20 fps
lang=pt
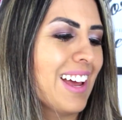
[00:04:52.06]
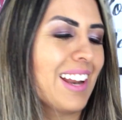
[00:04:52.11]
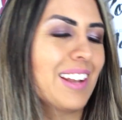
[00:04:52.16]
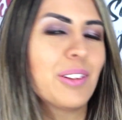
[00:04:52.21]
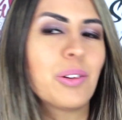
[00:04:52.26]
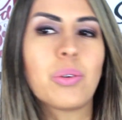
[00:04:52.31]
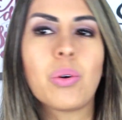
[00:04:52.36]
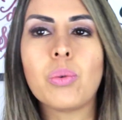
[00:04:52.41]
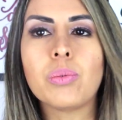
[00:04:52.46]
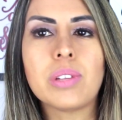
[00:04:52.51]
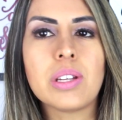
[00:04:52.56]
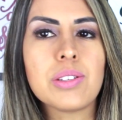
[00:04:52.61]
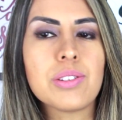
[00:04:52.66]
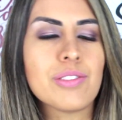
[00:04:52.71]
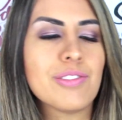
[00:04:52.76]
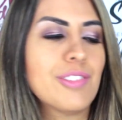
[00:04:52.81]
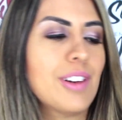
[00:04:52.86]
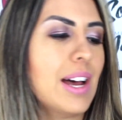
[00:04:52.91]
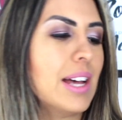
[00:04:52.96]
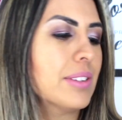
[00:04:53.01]
Ela não contém
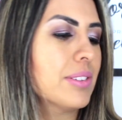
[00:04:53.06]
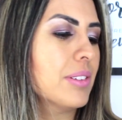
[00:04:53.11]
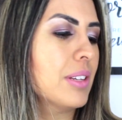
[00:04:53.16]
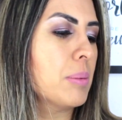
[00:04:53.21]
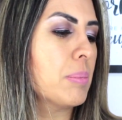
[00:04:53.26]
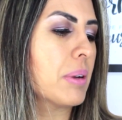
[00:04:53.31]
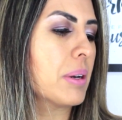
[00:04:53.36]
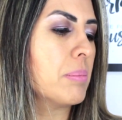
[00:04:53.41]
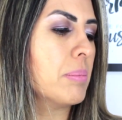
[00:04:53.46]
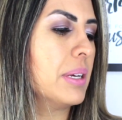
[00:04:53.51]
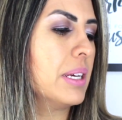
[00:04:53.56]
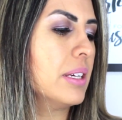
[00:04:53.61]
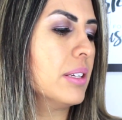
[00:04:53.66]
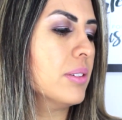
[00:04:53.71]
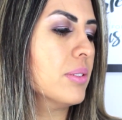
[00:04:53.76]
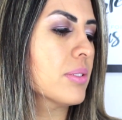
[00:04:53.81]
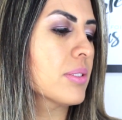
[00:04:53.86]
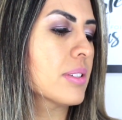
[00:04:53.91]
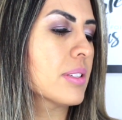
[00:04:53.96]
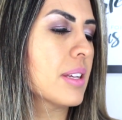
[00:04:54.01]
sulfato, nem
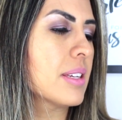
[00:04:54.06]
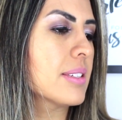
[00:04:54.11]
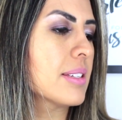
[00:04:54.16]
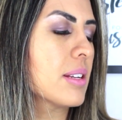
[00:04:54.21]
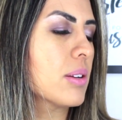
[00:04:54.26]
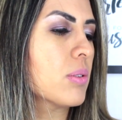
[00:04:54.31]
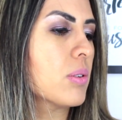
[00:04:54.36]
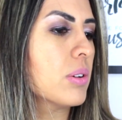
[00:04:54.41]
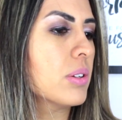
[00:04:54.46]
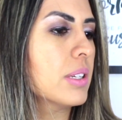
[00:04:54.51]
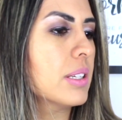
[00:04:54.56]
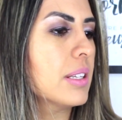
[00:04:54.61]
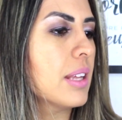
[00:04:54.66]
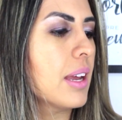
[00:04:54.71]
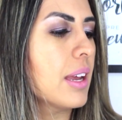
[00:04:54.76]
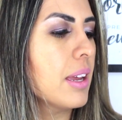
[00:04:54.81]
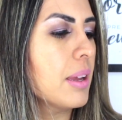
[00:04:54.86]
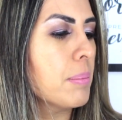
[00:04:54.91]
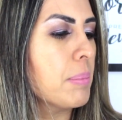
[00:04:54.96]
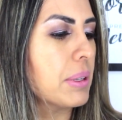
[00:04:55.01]
parabenos, nem silicone, nem